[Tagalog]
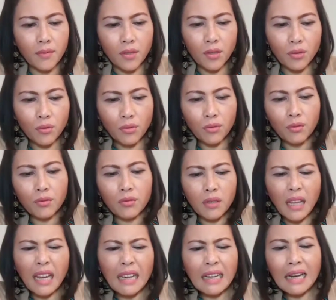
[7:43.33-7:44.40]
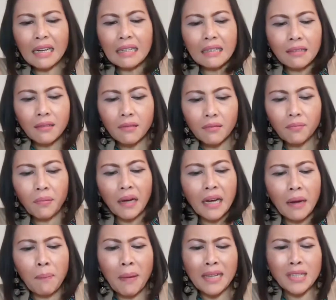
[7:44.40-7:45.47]
So, talagang
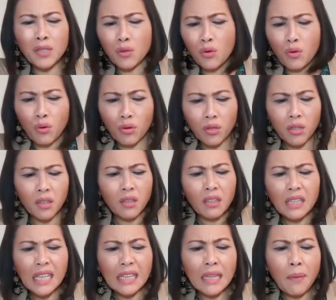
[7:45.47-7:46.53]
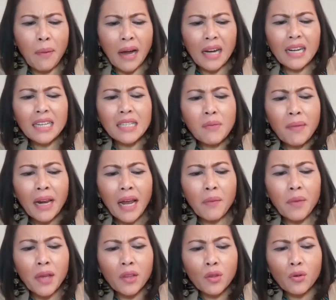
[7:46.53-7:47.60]
pagkapasko, tataba ka kasi
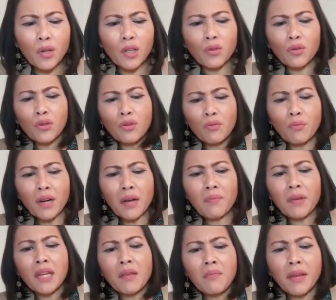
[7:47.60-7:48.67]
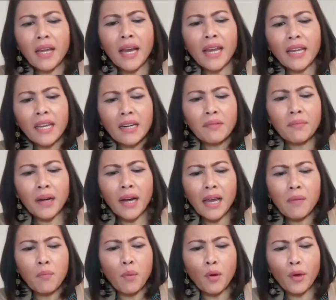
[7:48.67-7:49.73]
marami ito. Ito yung mga binibigay ng mga
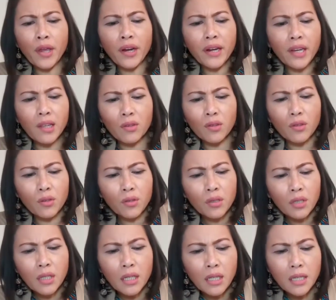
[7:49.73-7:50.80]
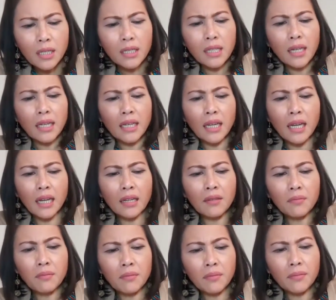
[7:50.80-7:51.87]
employer dito sa kanilang
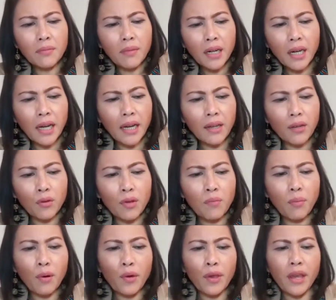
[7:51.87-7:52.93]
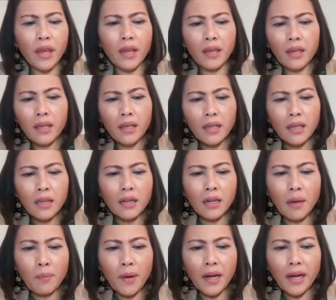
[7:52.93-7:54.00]
mga ano employee
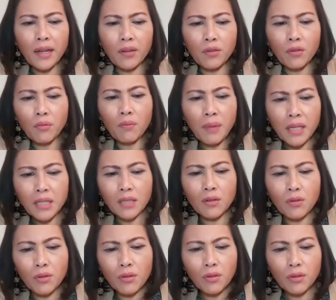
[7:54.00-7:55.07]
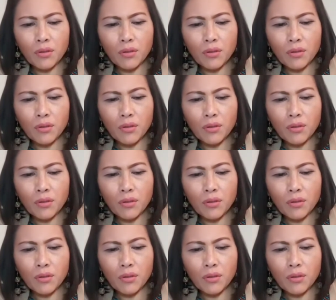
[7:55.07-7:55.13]
kapag ano Pasko.